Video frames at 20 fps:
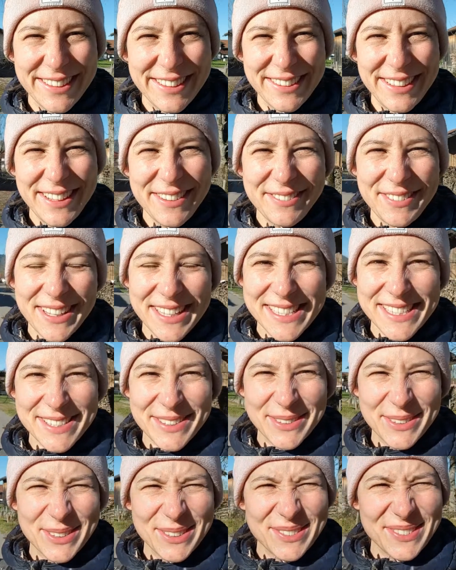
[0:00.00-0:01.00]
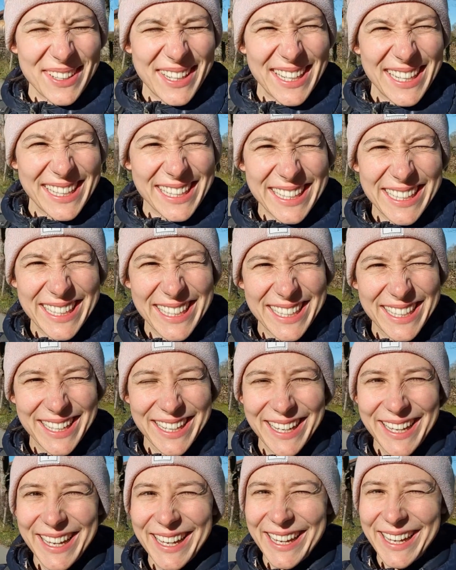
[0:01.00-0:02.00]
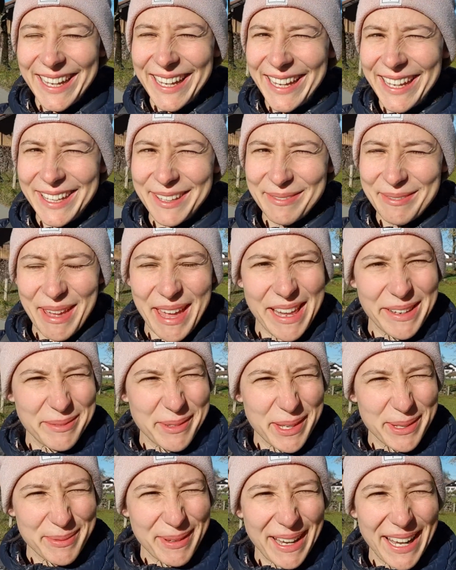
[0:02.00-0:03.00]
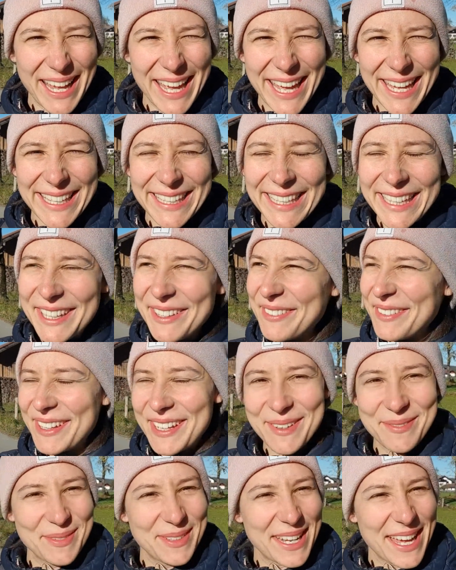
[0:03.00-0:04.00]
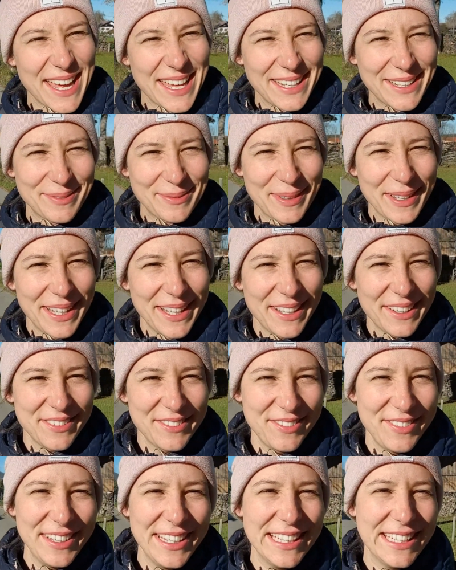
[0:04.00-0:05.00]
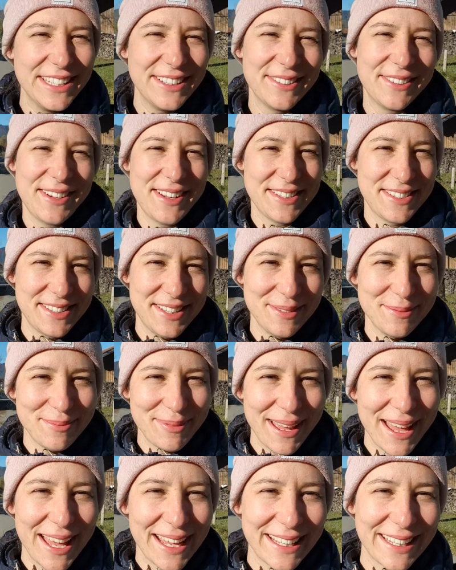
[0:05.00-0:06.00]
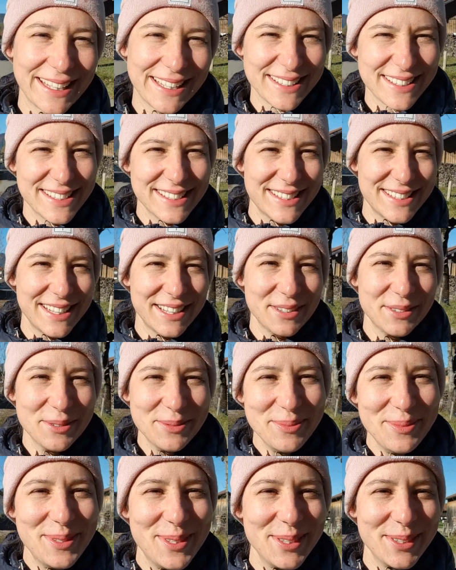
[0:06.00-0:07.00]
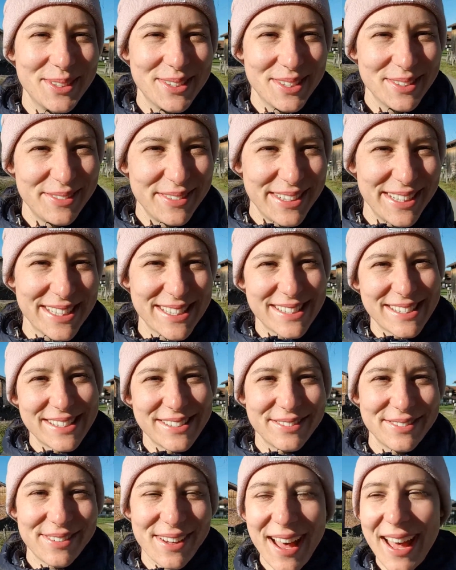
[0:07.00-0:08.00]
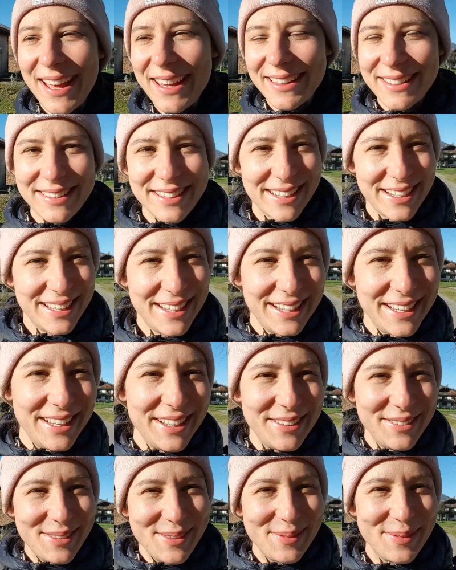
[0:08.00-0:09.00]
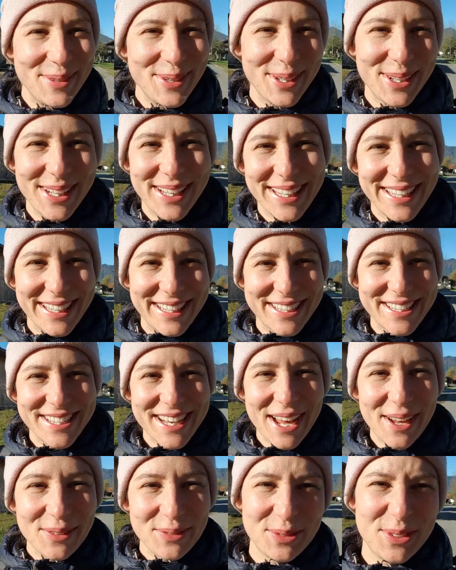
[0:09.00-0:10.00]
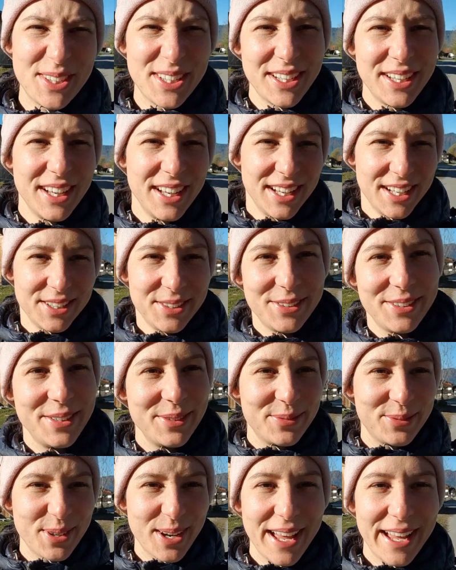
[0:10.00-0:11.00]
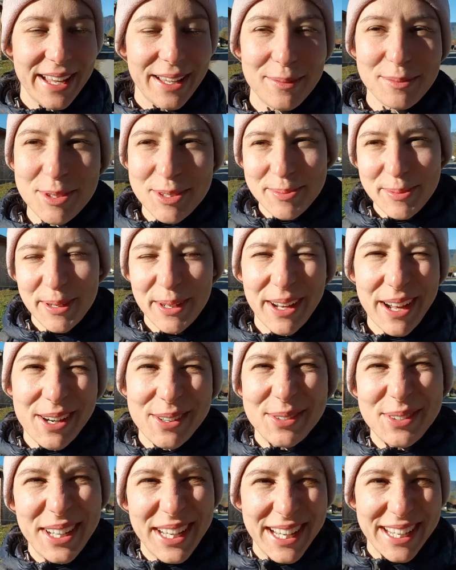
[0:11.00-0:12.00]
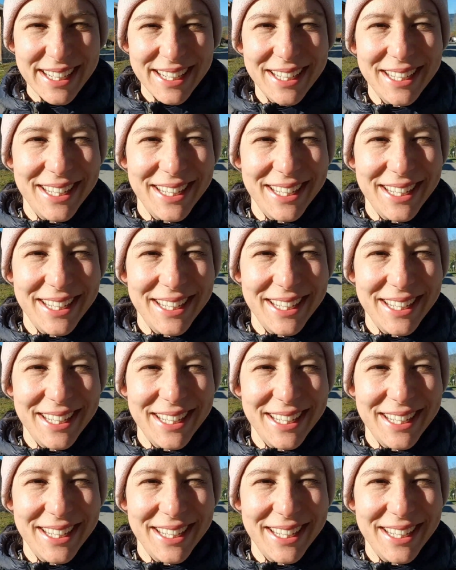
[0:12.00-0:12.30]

Lieblingsoma, ich melde mich mal endlich wieder mit einem Video aus den Bergen. Jetzt ist der Umzug zumindest so weit wie möglich geschafft. Nur die Vorhänge müssen wir noch aufhängen.